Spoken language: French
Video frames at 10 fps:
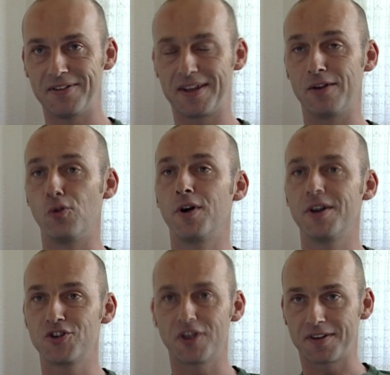Avec quelle
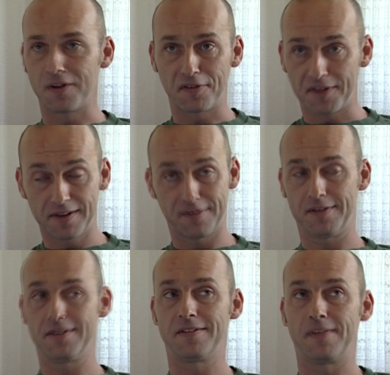oreille j'entends ça
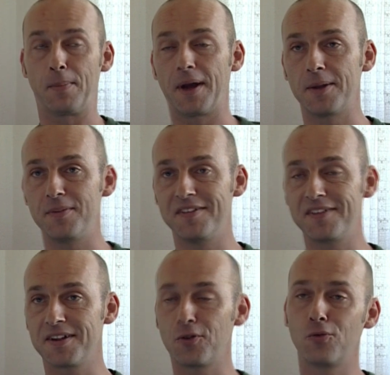Ça paraît
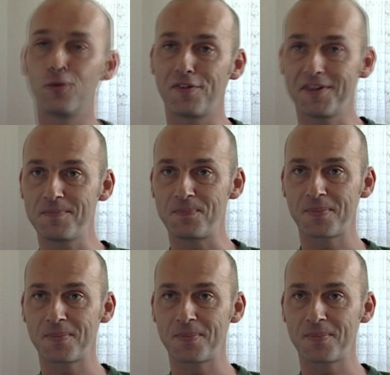bizarre, non Aussi.